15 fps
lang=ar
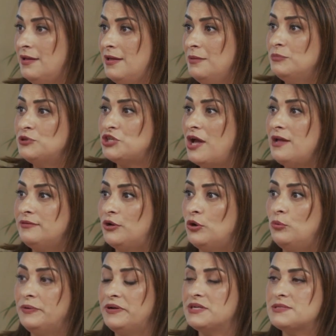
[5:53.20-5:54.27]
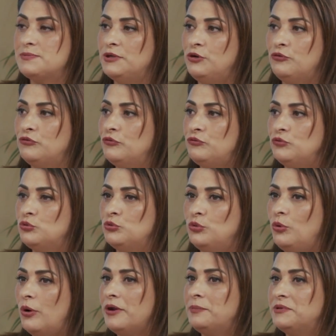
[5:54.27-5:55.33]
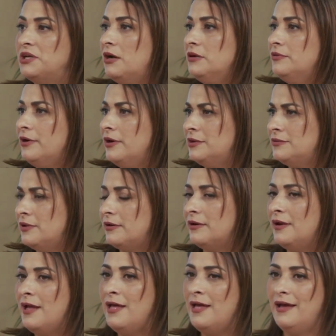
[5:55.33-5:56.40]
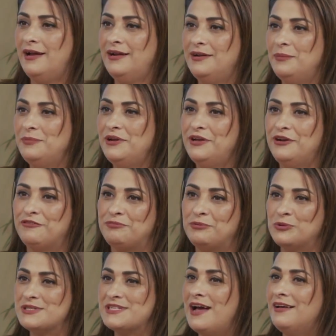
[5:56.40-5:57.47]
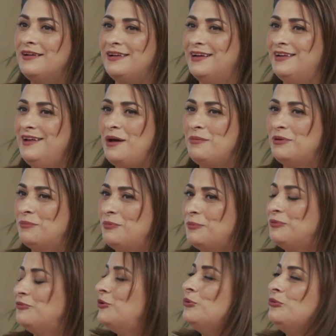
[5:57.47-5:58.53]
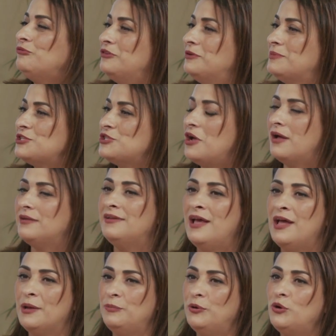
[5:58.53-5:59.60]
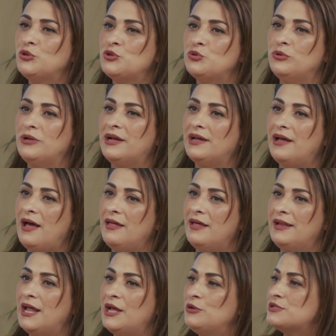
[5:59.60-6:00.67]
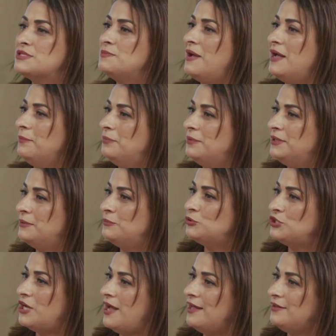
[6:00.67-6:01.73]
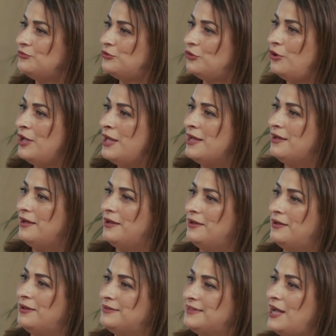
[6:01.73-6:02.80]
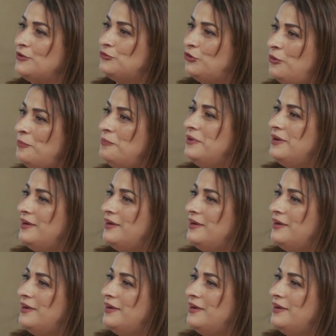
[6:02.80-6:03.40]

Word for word: مش قادر هو بالنسبة له في فضول وأنا بدي أحضر أكثر إحنا بنعرف بوسائل الإعلام لما بيكون في مشهد بيحطوا لك لا يسمح لمشاهدته آه، تحت عمر